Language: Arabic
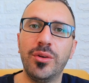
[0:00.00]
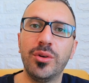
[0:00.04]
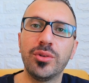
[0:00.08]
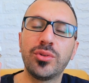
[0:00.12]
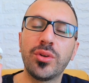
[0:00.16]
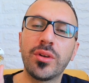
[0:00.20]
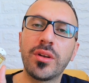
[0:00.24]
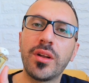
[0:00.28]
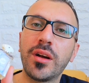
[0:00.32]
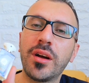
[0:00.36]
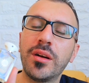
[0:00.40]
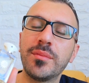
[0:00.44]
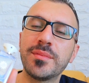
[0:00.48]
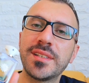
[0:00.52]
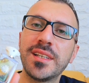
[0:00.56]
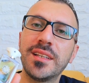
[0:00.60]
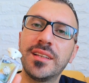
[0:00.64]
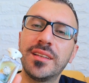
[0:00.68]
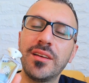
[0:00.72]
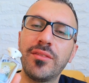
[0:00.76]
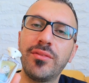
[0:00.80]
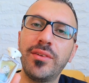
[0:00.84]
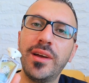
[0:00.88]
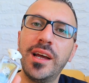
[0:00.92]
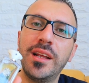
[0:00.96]
عطر رقم
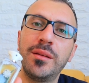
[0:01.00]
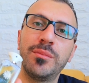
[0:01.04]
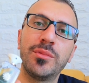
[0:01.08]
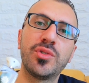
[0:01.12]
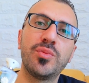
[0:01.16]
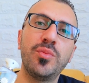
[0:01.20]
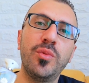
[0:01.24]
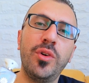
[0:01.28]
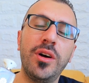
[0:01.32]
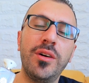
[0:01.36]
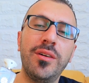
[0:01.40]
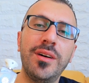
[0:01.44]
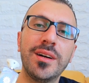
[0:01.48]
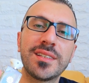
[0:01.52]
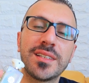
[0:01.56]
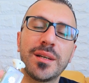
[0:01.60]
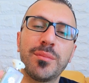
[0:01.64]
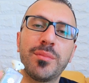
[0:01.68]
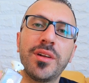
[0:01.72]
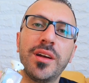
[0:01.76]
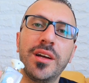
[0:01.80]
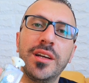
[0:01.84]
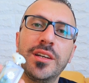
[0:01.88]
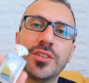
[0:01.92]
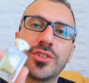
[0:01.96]
ستة في هاي المجموعة وحسب
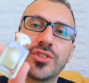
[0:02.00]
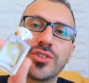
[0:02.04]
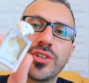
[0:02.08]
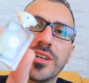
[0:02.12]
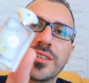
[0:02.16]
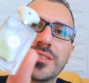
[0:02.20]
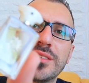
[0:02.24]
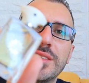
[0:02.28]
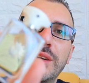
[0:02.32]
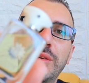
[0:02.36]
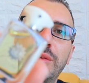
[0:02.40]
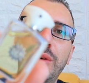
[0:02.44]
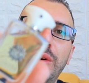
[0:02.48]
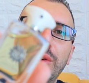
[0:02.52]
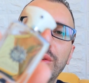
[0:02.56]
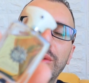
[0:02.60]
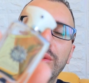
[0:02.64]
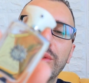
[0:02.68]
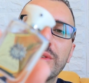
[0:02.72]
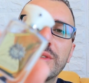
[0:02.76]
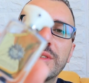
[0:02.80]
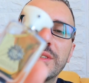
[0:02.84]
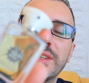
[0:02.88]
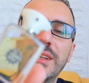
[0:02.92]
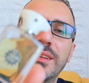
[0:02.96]
رأيي الشخصي هو
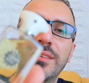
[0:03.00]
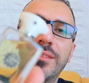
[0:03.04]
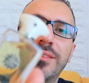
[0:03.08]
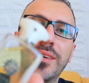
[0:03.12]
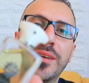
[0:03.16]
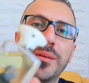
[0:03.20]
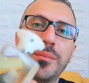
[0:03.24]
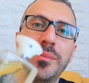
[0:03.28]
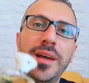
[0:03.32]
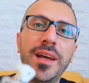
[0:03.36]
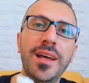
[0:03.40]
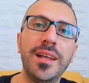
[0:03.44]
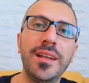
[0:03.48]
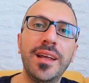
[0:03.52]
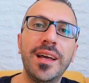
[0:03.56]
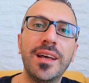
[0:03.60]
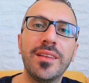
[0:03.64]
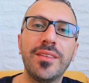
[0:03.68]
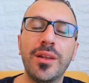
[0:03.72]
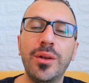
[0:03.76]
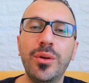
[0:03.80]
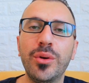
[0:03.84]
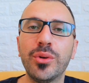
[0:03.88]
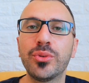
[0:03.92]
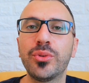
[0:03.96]
عطر سيلفر مان
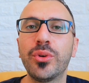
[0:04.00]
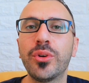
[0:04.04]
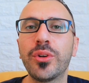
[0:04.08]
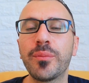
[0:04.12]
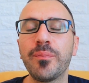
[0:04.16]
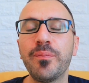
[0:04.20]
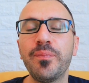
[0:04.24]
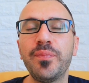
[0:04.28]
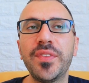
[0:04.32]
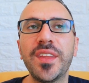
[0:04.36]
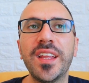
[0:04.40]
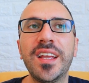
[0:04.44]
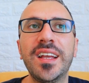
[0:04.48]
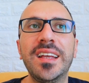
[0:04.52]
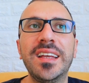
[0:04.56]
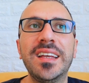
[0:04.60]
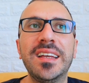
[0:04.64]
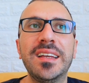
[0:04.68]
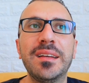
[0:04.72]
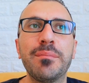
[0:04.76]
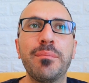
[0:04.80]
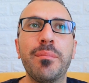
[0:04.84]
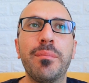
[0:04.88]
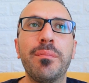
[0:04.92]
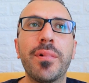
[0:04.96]
هذا العطر
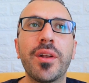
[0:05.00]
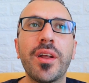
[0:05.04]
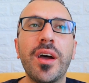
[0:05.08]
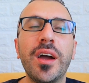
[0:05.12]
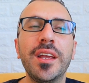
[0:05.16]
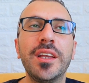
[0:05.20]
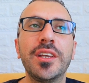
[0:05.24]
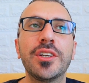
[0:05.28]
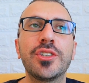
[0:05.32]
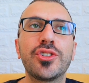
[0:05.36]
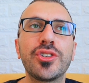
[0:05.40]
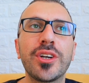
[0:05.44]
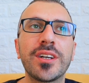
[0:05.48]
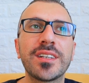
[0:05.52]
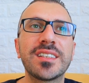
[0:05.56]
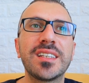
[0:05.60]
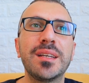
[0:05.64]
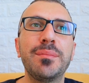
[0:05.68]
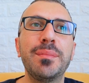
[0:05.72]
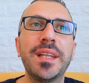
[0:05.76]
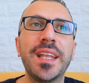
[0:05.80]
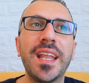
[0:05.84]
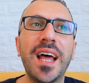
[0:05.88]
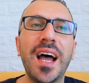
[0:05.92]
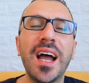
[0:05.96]
برايي
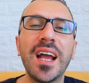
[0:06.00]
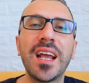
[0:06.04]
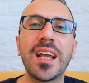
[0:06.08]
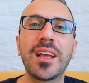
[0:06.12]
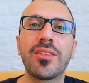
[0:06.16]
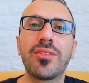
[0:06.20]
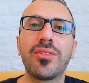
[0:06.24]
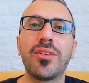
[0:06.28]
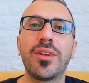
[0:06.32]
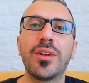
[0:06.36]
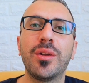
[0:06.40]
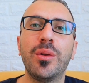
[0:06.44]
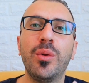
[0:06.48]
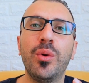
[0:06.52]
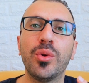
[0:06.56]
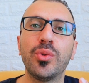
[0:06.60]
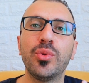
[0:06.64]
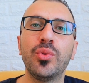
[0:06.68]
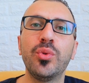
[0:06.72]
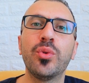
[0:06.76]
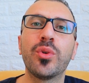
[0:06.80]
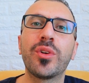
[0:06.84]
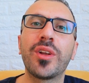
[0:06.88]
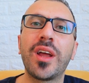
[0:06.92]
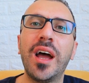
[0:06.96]
الشخصي من اكثر
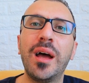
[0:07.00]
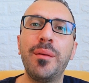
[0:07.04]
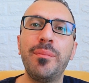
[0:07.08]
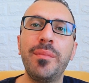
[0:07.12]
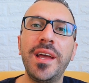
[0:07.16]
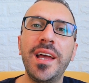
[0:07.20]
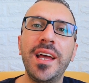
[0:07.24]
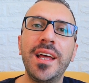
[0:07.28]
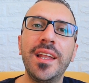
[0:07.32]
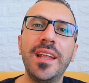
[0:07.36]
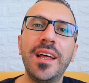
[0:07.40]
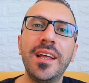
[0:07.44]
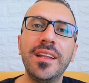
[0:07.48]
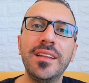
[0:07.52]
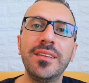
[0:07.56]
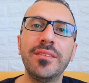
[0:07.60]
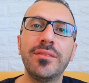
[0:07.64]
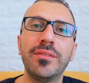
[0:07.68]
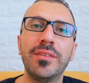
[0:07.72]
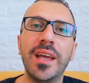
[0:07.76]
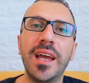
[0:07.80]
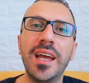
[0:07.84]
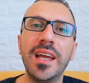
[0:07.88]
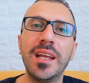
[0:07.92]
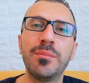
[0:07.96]
العطور امانا
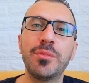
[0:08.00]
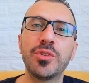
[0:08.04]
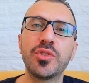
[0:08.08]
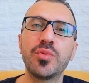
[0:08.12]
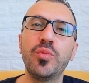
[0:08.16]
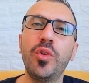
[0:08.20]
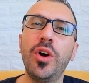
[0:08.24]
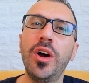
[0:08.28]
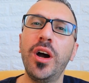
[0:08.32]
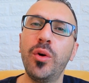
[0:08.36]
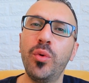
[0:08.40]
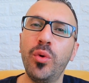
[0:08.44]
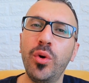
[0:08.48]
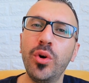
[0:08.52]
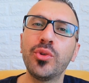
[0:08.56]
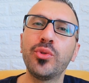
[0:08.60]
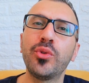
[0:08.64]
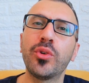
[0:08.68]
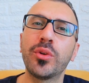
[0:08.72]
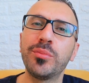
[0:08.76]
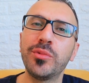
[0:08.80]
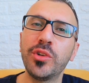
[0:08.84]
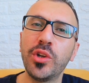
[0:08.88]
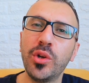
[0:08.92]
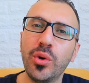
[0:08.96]
في هاي المجموعه او
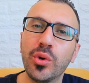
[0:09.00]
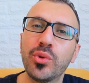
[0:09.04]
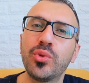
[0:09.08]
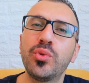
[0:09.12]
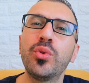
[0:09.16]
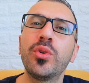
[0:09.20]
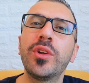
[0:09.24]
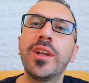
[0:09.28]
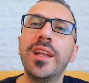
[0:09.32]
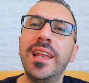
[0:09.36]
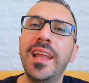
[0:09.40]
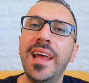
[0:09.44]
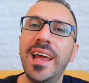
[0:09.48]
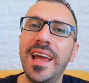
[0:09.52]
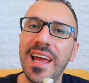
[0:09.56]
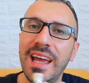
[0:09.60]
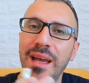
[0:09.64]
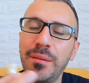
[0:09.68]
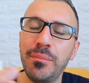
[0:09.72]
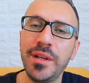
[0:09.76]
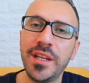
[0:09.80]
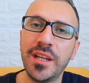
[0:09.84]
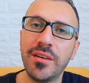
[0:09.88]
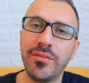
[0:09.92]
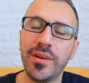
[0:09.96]
عطر من العطور
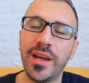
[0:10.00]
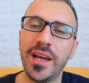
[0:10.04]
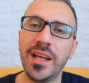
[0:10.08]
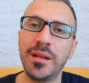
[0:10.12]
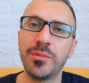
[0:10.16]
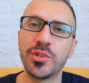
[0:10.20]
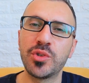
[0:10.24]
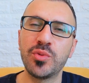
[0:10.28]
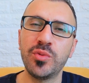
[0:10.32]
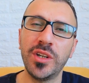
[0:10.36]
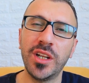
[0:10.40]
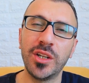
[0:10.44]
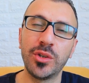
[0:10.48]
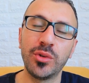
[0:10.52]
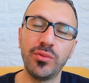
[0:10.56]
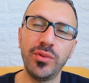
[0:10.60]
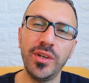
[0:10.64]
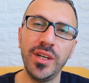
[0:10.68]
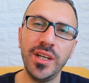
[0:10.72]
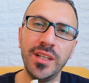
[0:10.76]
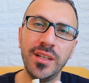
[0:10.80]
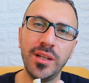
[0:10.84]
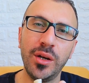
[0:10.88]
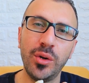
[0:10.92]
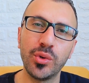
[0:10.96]
الامنه في هاي المجموعه لانه
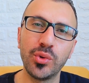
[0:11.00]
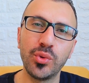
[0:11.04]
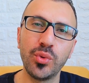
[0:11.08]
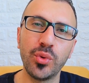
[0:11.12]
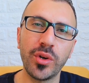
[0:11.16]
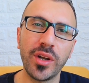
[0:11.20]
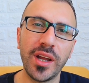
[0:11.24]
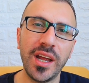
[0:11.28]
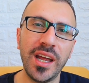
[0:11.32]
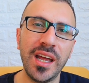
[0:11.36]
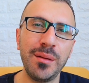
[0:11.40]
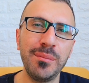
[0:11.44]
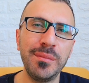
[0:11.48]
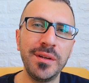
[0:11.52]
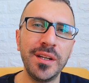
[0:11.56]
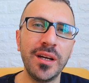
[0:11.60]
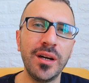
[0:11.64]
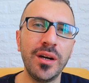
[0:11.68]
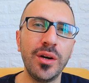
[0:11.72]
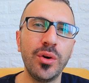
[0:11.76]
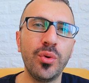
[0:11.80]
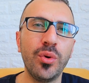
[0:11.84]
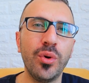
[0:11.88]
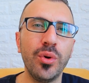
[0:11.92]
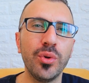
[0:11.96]
في عندنا عطور
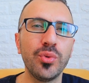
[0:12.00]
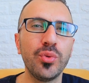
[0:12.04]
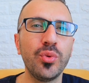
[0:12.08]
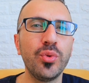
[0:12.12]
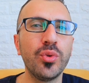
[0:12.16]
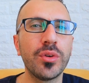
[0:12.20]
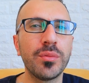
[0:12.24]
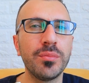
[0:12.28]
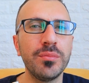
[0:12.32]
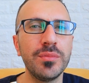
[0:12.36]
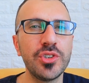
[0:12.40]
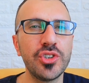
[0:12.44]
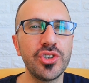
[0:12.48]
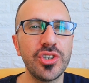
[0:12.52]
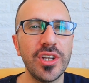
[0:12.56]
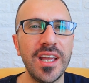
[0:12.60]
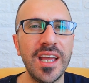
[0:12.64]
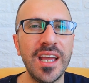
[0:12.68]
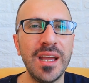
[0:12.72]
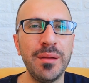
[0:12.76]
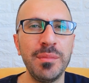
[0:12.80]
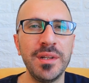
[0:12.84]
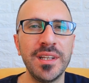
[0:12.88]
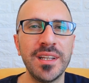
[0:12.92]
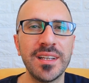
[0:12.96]
امنه وعطور مش
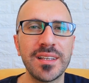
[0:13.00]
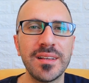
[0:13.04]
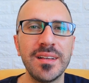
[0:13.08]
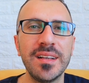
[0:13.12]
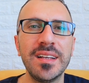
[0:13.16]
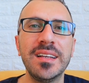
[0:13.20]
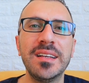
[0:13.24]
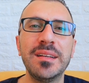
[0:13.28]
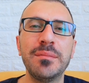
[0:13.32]
امنه